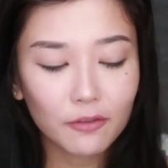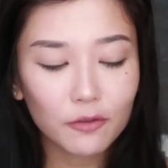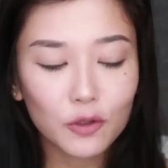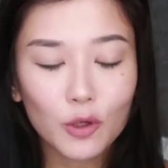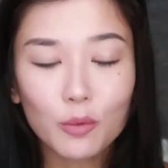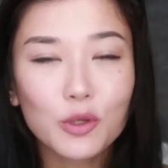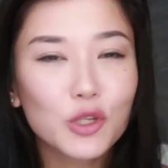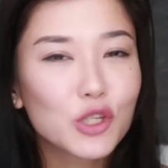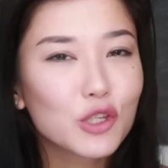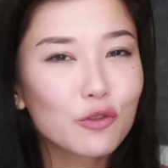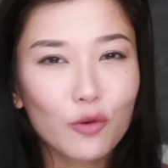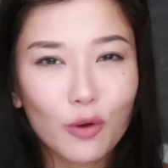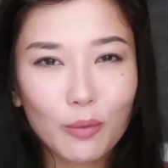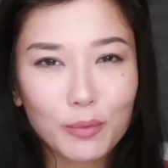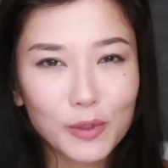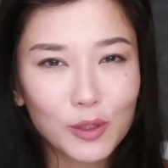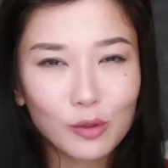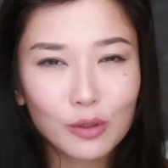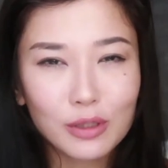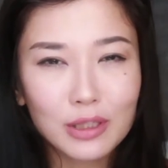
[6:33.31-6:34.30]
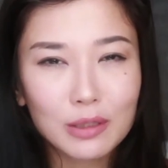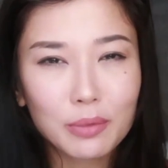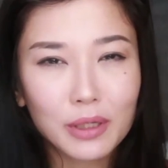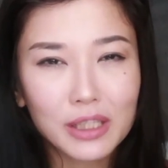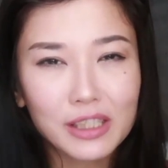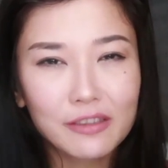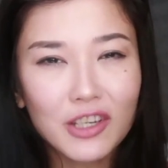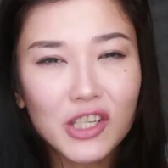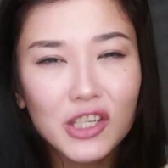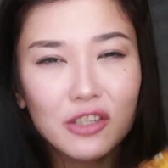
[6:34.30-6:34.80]
В нем ничего абсолютно не
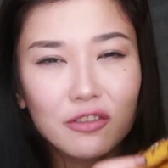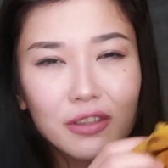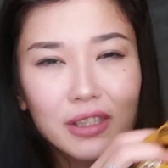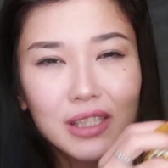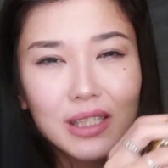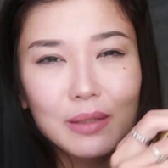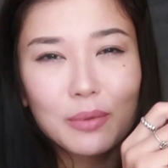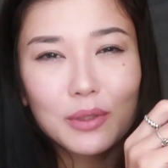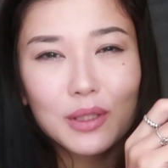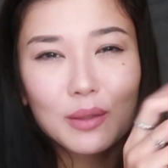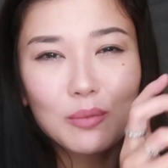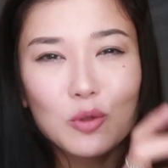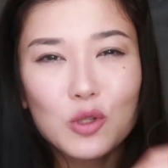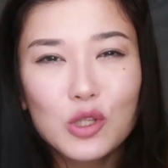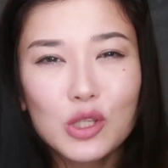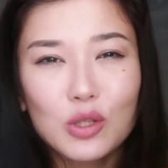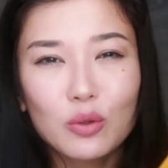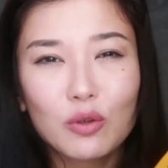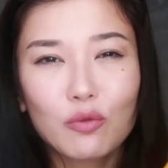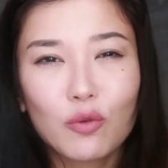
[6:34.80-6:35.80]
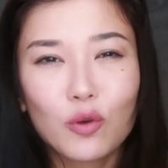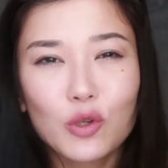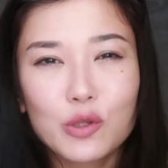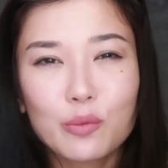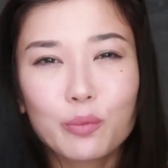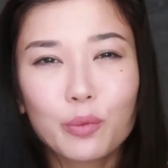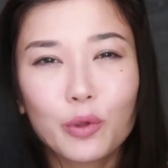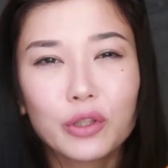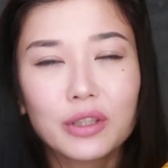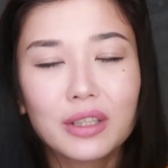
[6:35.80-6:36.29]
просвечивается, потому что у него
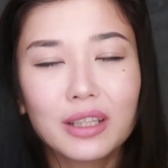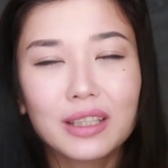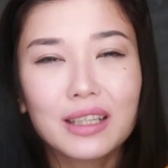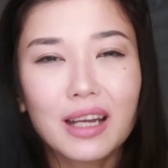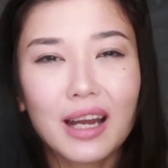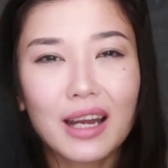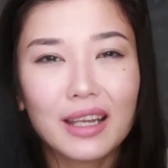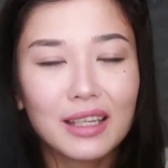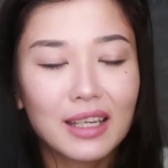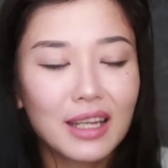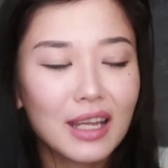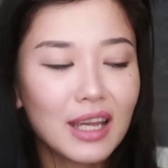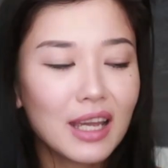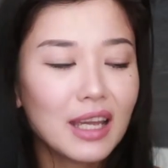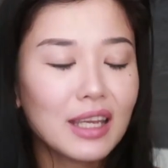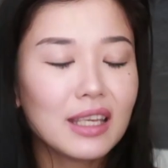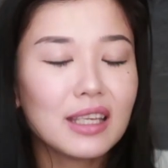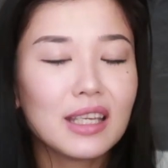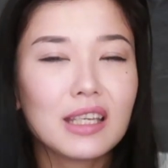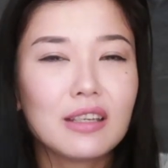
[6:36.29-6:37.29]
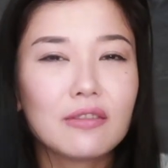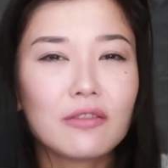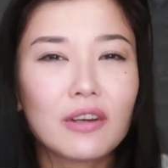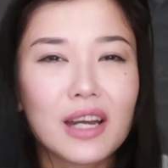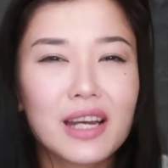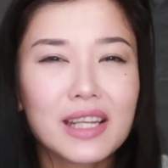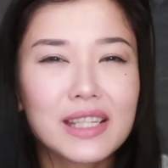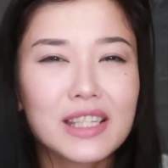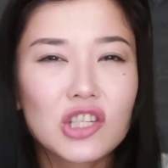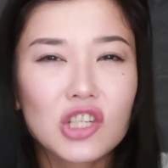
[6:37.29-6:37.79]
очень плотная ткань. И
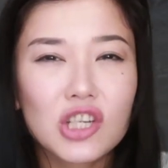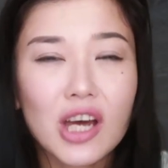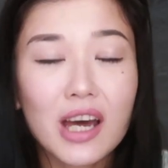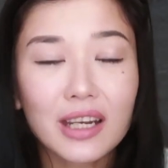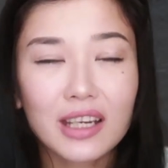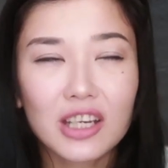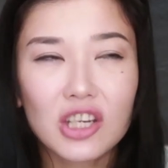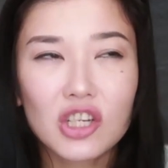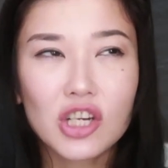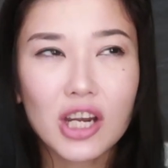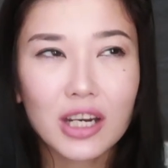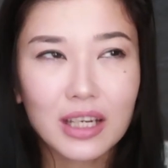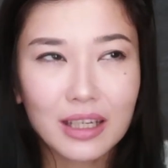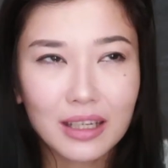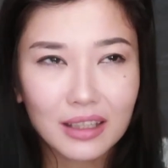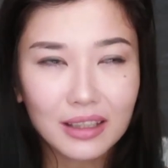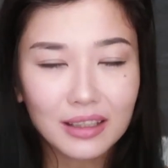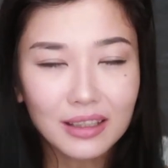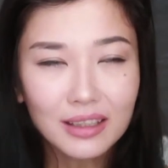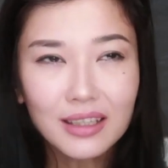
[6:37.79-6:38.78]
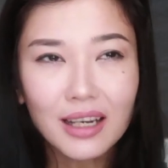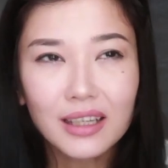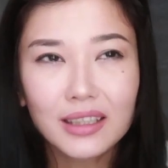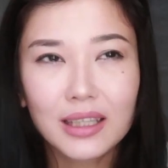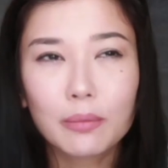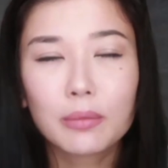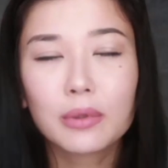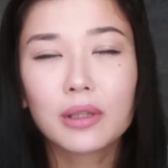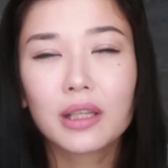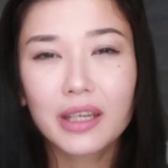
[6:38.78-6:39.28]
в эти жаркие-жаркие дни,
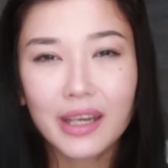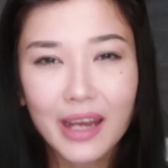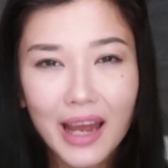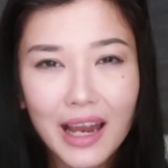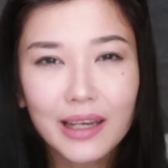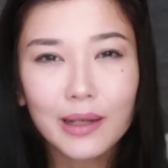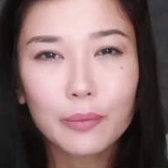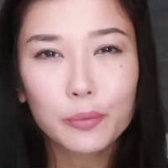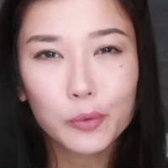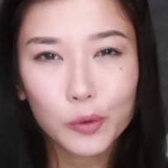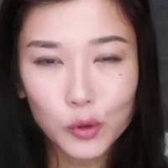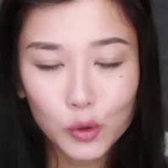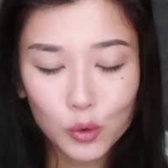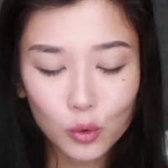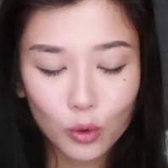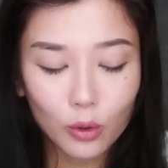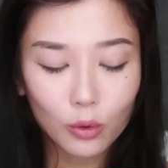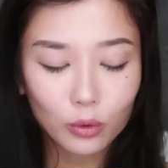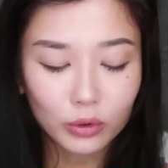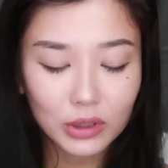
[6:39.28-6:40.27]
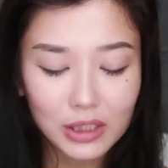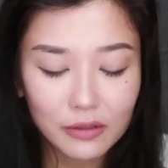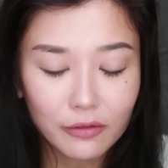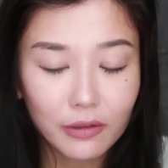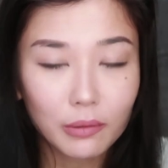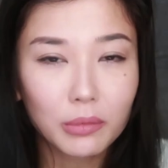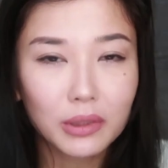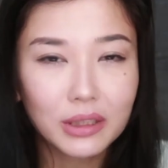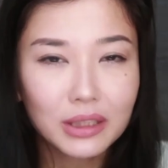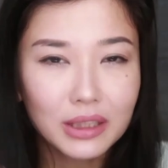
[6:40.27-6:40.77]
когда было реально плюс 40 у нас
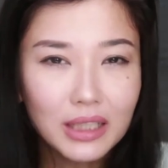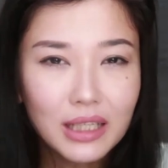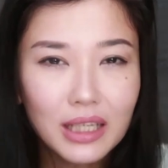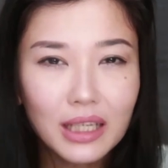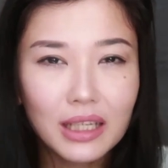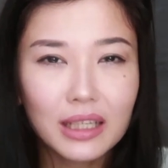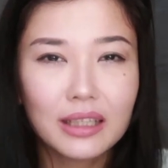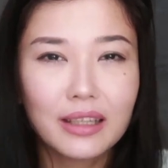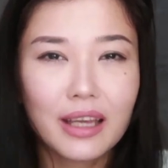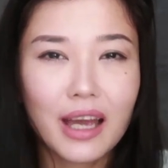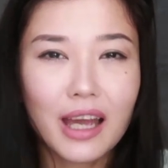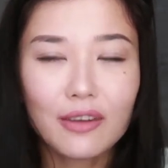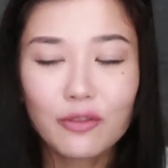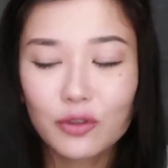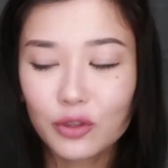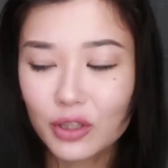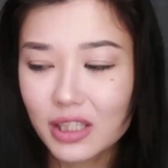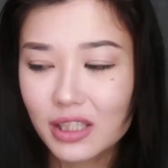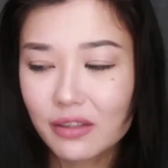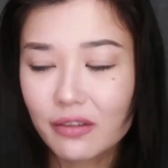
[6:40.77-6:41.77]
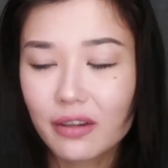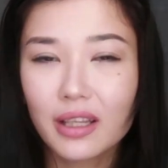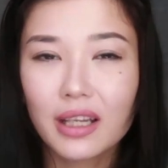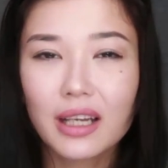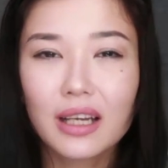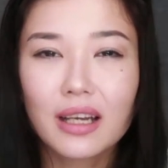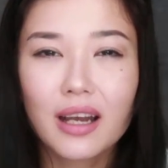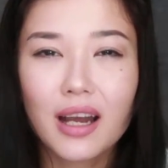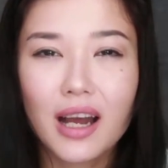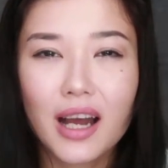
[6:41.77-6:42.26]
в Алматы, я его
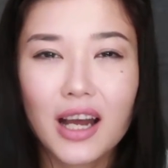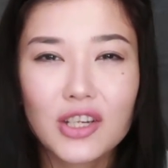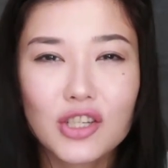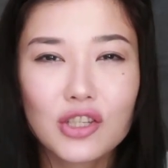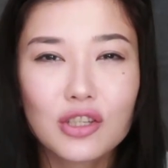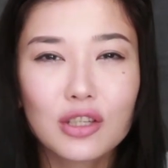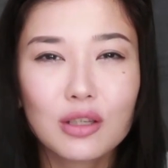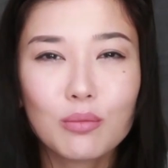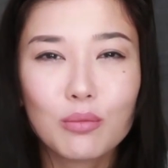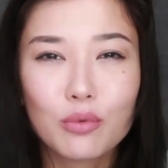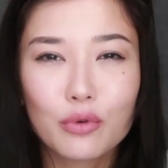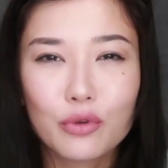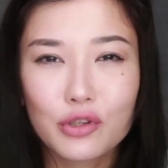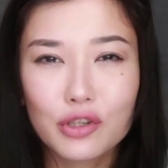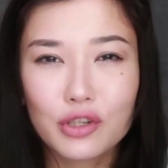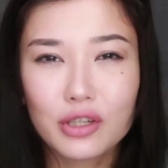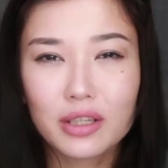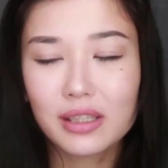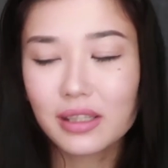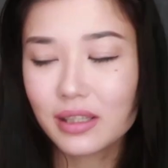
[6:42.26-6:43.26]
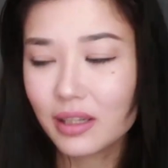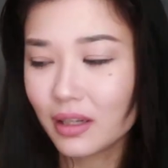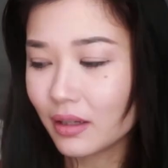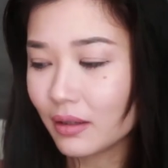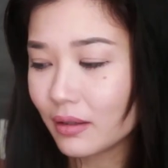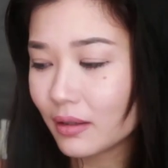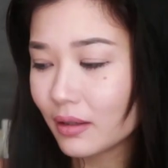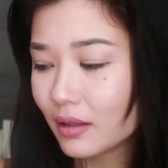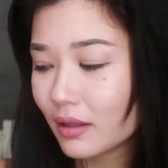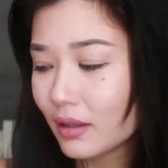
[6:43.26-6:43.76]
надевала каждый божий
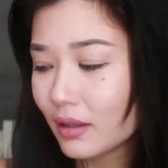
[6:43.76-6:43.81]
день.